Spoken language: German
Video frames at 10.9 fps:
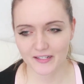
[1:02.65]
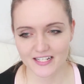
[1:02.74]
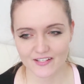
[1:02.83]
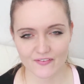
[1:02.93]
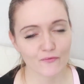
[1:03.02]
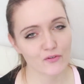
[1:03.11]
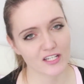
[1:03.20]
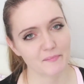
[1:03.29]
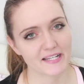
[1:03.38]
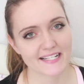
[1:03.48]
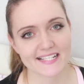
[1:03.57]
Deswegen würde
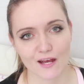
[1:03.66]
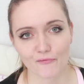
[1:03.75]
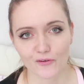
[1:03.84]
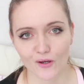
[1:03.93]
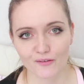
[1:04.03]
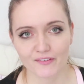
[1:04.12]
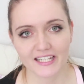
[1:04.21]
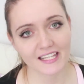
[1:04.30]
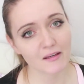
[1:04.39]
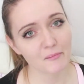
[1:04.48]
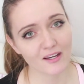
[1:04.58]
ich mich sehr freuen,
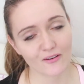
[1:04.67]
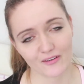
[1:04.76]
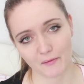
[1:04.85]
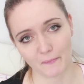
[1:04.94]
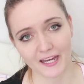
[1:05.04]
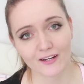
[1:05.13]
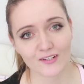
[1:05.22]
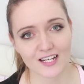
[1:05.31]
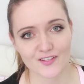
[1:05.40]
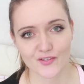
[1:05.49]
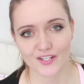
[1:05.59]
wenn ihr mir eure Meinung
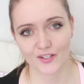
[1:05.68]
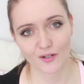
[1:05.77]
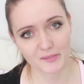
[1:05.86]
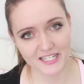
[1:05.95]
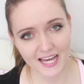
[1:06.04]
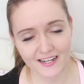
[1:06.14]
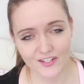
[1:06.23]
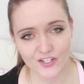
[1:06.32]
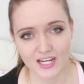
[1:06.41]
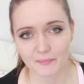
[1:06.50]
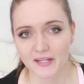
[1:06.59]
dazu in die Kommentare
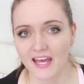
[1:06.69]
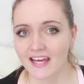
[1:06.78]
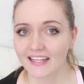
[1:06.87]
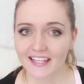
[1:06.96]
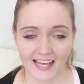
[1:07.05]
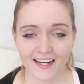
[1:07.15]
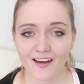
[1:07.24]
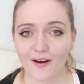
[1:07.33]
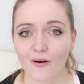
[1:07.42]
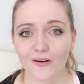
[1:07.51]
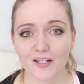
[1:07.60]
schreibt, gerne
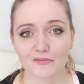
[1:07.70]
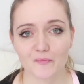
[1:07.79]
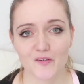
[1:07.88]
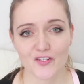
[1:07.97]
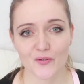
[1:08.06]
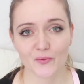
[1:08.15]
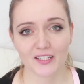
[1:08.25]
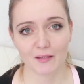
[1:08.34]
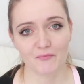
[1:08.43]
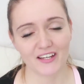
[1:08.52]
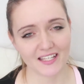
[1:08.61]
auch Informationen
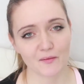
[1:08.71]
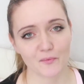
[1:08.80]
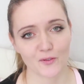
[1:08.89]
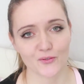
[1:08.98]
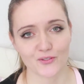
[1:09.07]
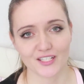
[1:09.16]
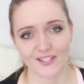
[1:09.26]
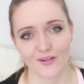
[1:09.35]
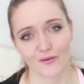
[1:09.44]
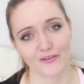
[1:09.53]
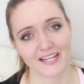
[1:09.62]
gibt, welche Produkte ich
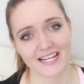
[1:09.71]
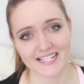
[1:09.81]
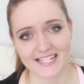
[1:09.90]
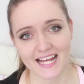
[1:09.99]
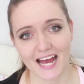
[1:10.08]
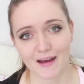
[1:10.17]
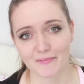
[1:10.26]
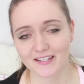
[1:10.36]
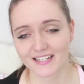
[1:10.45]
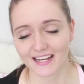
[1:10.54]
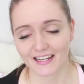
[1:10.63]
noch vergessen
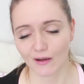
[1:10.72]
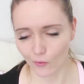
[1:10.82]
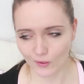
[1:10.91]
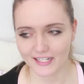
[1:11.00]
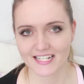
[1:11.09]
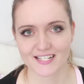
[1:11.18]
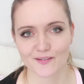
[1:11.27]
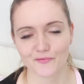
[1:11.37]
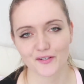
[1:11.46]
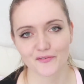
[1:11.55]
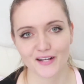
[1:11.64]
habe, dann hole ich das
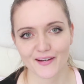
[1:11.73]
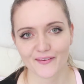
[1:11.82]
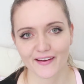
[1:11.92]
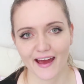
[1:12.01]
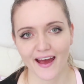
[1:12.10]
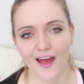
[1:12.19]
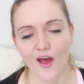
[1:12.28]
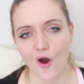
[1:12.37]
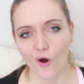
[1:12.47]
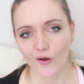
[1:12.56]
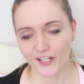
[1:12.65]
auf jeden Fall noch nach.
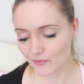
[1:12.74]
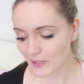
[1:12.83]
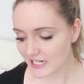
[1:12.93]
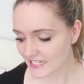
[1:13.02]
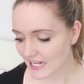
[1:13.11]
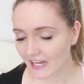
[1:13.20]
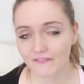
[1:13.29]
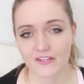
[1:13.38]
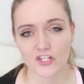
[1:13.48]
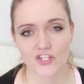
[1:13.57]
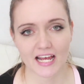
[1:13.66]
Und ich würde sagen,
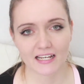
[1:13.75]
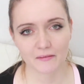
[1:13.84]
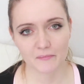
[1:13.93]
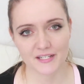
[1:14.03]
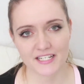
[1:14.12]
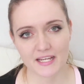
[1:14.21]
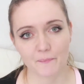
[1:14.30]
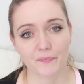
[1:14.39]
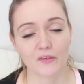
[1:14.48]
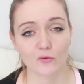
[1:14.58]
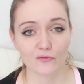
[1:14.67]
wir starten mit
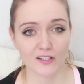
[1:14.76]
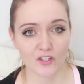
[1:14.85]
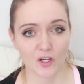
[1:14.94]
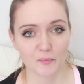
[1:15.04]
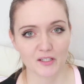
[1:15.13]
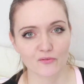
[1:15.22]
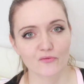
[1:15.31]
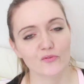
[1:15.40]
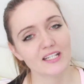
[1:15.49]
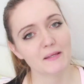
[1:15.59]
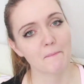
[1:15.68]
dem Notfallkörbchen
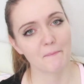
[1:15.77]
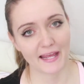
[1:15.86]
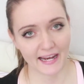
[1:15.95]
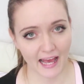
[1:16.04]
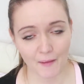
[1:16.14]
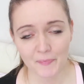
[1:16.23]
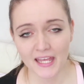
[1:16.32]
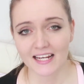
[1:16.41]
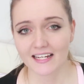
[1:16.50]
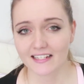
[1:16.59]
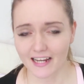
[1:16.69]
für die Männer,
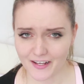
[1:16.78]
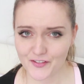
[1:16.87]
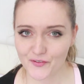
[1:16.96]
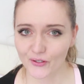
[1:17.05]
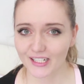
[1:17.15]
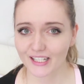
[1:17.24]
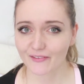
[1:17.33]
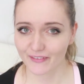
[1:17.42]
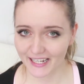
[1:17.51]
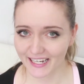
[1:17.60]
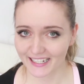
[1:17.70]
denn da ist deutlich
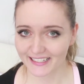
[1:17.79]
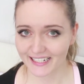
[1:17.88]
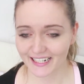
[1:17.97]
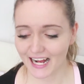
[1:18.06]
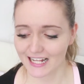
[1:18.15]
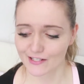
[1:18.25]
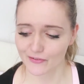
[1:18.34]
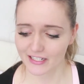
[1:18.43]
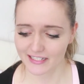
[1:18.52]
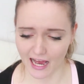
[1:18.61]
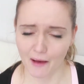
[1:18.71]
weniger drin als für
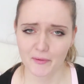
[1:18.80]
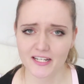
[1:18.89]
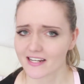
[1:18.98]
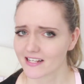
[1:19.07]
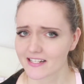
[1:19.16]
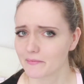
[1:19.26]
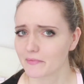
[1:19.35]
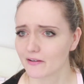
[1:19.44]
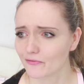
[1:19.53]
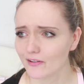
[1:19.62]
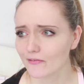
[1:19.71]
die Damen. Da sind
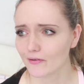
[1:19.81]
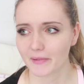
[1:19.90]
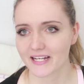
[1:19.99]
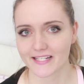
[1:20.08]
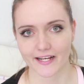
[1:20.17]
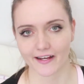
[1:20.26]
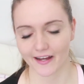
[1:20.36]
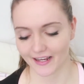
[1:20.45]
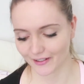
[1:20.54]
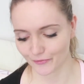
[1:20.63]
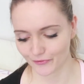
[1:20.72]
mir viel, viel mehr Sachen
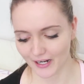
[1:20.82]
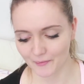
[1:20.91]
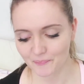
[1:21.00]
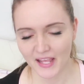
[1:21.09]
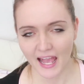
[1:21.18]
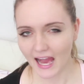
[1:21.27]
eingefallen.